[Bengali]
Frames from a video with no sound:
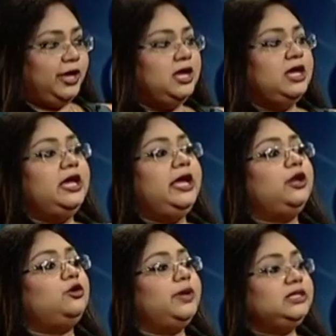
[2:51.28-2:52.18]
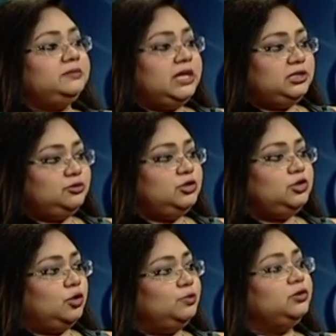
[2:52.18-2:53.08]
হয় এরকম একটা বাচ্চা যদি
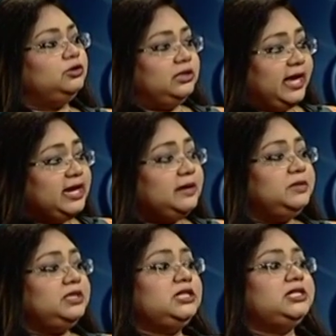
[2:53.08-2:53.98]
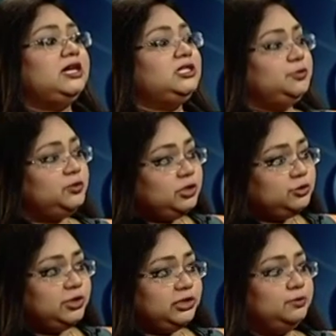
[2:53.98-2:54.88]
জন্ম দেন আপনি তাহলে সারা জীবনের
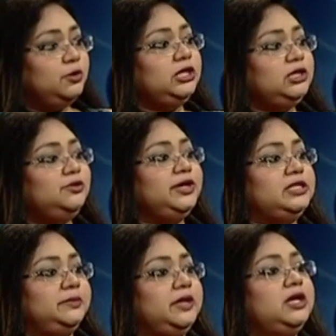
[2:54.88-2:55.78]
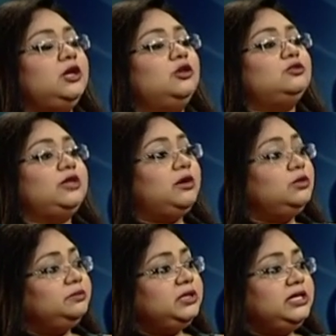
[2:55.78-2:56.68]
জন্য একটা ভোগান্তি হয়ে যাবে সো
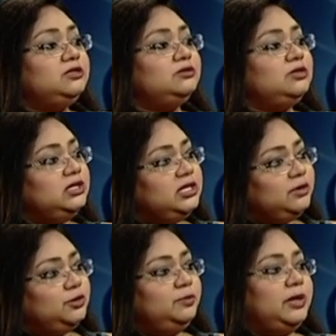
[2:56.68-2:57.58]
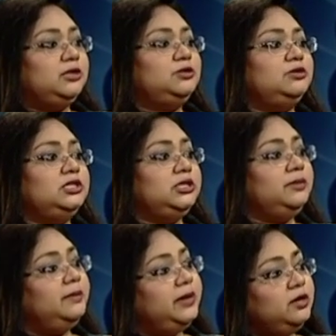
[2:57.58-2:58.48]
এখন আপনার ইনসুলিন নিয়ে হলো ব্লাড সুগার
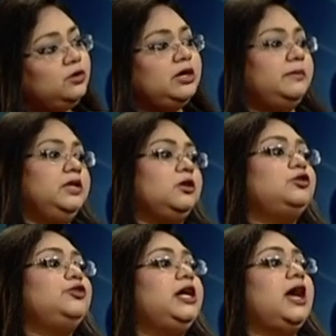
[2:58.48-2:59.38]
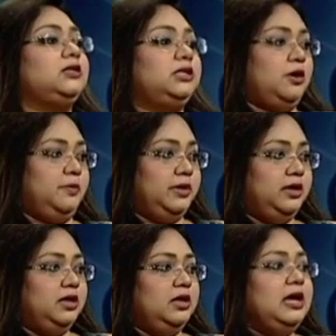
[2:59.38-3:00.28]
যেভাবেই হোক আপনার কন্ট্রোলে রাখতে হবে
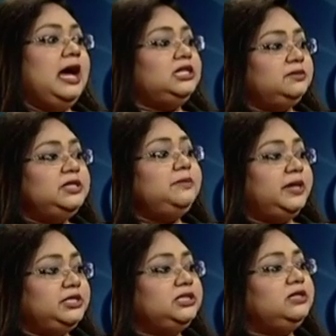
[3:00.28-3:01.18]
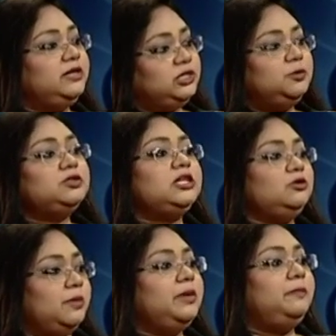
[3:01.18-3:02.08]
আলটিমেটলি পেশেন্টের রেসপন্স
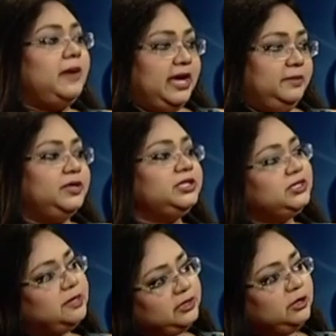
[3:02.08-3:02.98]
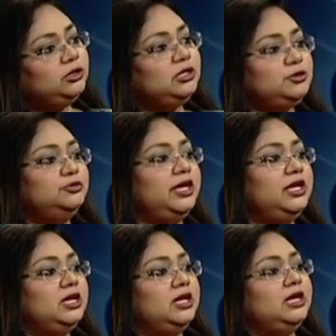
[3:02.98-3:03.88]
কিন্তু আমরা পাই পেশেন্ট আমাদের কথা শুনে
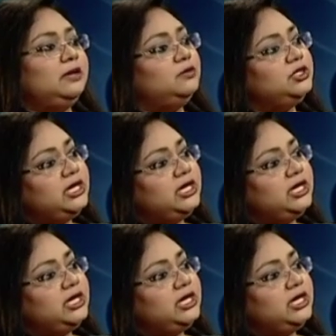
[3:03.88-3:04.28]
এবং